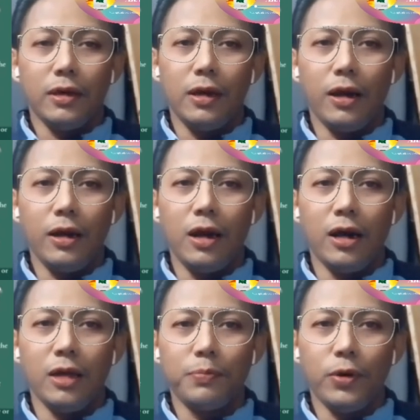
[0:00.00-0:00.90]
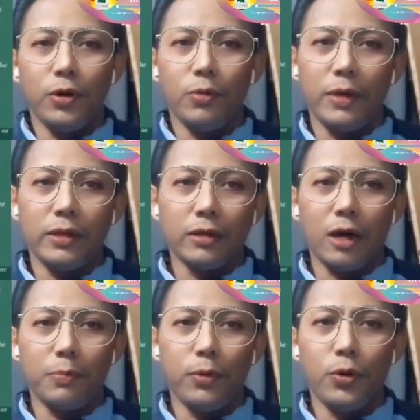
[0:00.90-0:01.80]
Kinakailangan po may
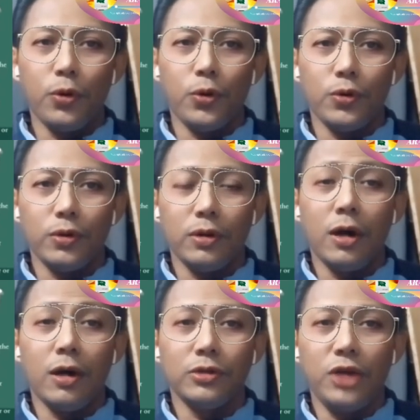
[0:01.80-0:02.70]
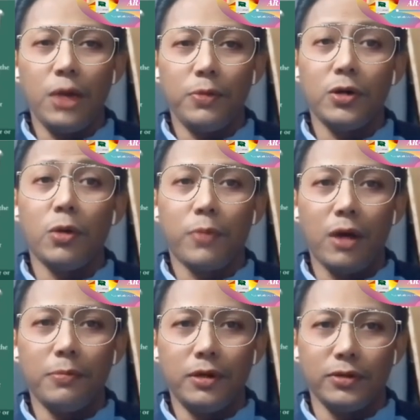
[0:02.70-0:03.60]
tatak po ng Chamber of
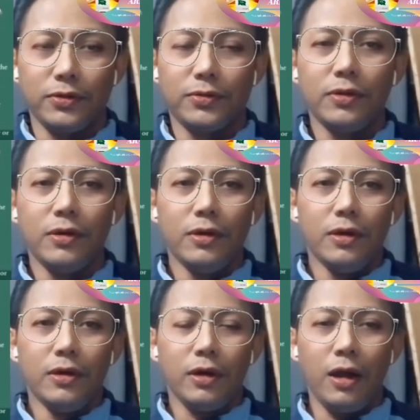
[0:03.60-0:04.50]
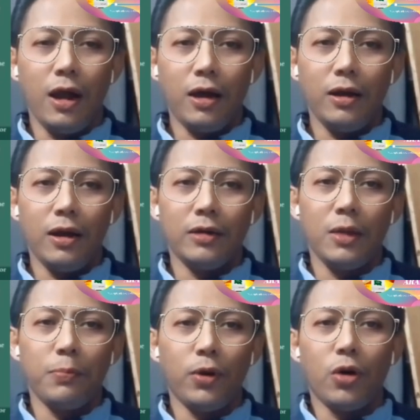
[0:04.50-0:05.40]
Commerce kaya kailangan
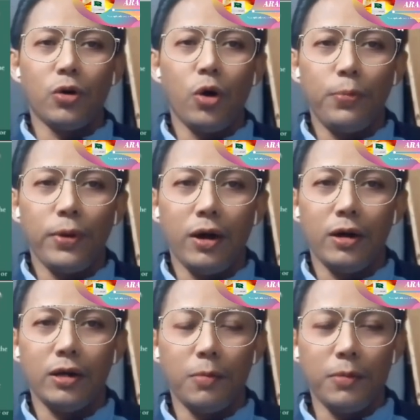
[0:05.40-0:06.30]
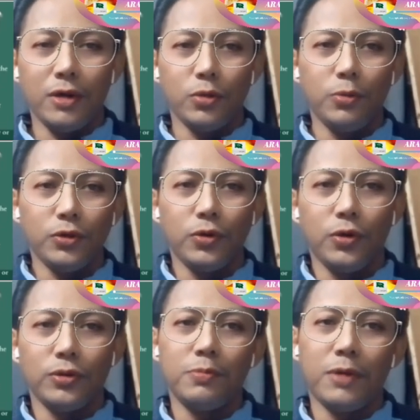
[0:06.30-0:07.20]
din po ng kopya ng mga
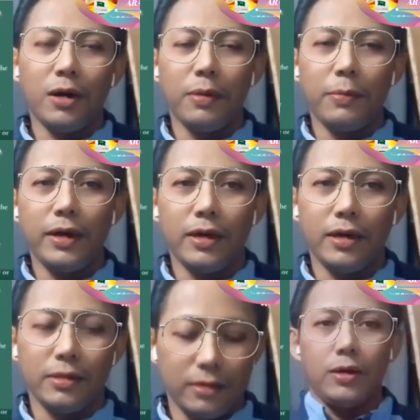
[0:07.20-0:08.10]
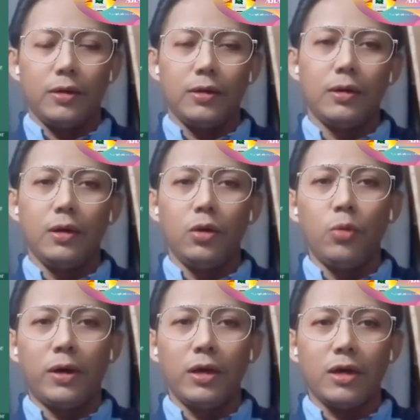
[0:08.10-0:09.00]
sumusunod mga kababayan. Ah,
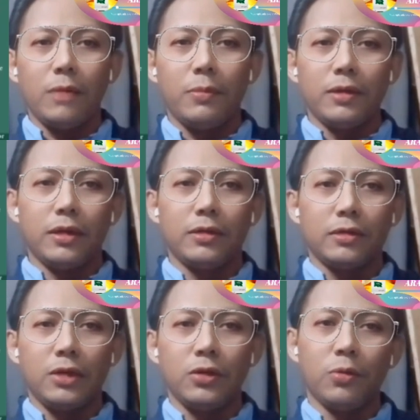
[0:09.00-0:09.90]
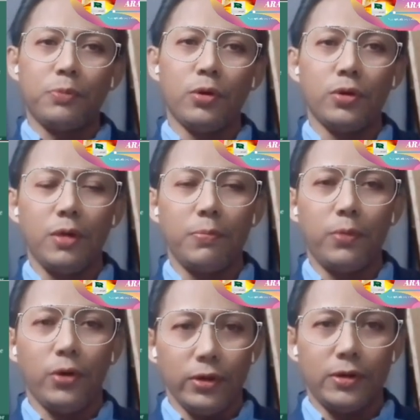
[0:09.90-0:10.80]
lumang ikama sa dati niyong pong
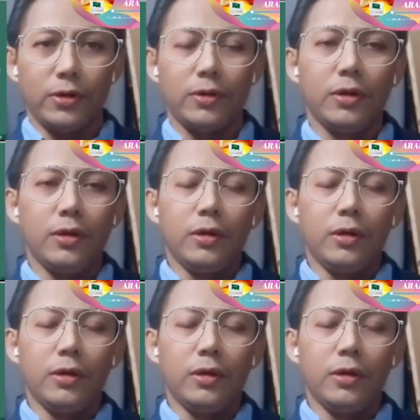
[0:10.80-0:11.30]
employer.